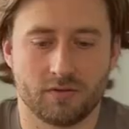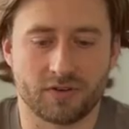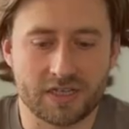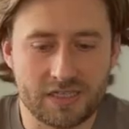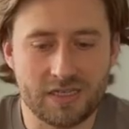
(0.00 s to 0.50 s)
В
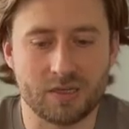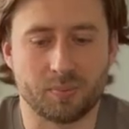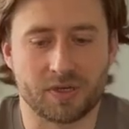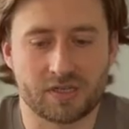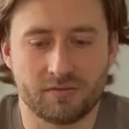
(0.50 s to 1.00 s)
России
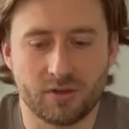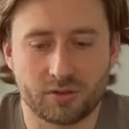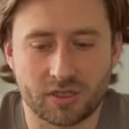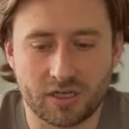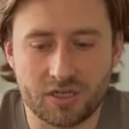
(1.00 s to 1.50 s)

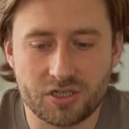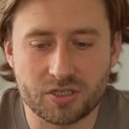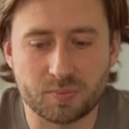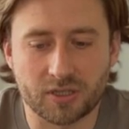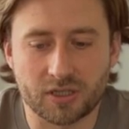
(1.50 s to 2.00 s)
призывают
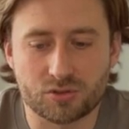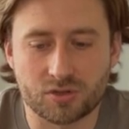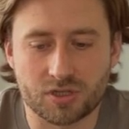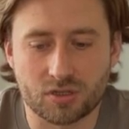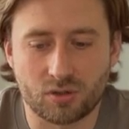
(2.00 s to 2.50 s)
ограничить продажу
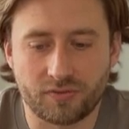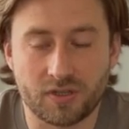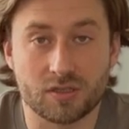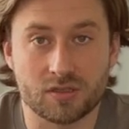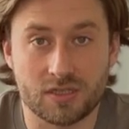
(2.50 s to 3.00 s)

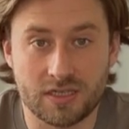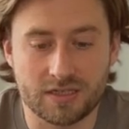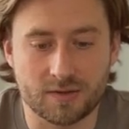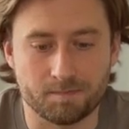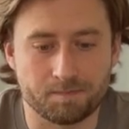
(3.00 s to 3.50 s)
газировки
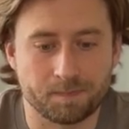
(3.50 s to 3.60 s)
детям.